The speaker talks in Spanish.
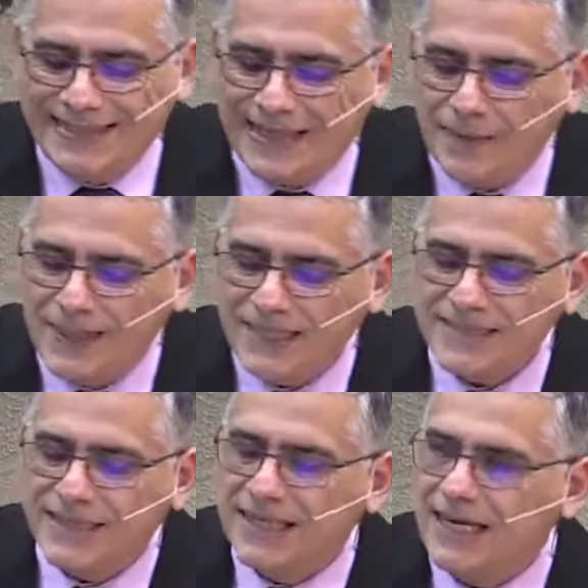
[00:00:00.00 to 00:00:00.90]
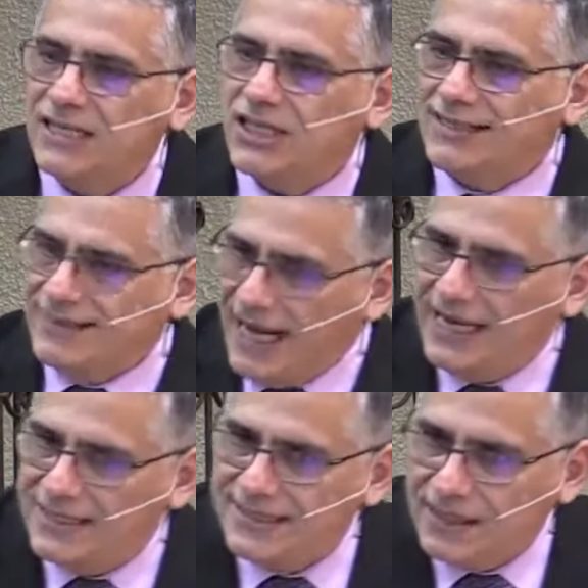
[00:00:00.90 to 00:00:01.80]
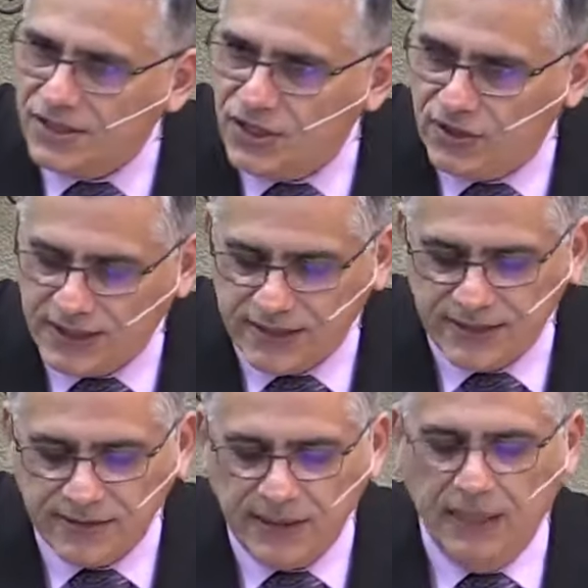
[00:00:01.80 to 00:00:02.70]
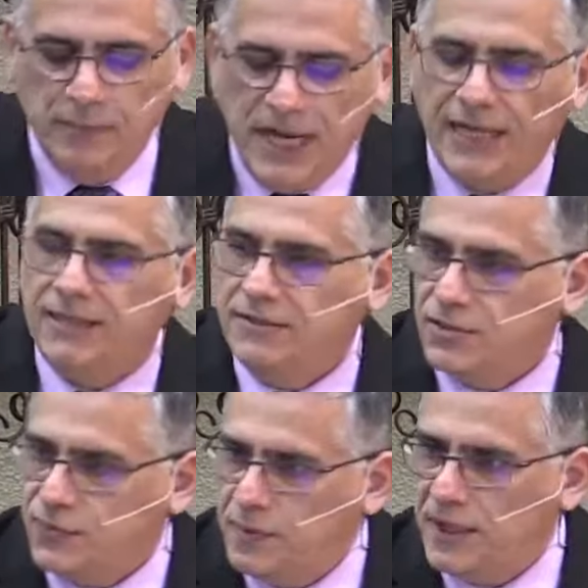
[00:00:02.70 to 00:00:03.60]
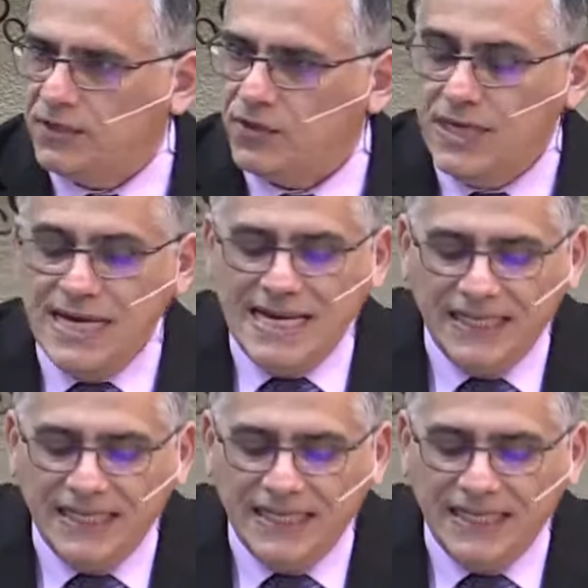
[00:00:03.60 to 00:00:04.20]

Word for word: establece que haya tales acciones, el mal, sufrimiento,